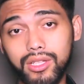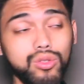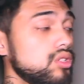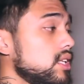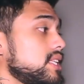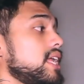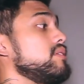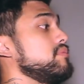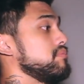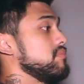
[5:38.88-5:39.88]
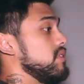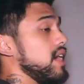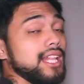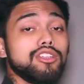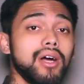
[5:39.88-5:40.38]
atau gue tertarik
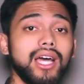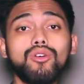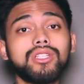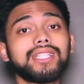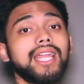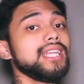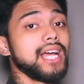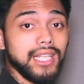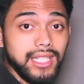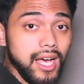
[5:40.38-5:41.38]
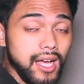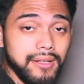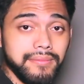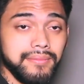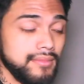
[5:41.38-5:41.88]
atau bahkan gue tertarik dengan dia
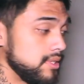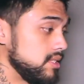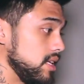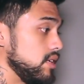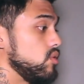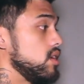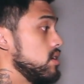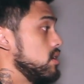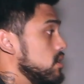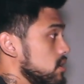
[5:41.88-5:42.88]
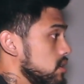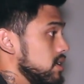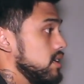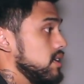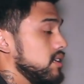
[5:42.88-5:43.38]
jadi gue
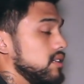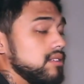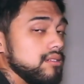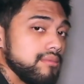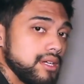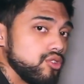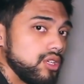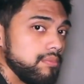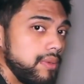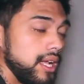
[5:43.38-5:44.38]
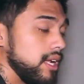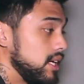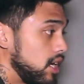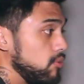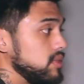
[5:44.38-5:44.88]
maju ke depan
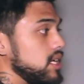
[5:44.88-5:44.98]
kalau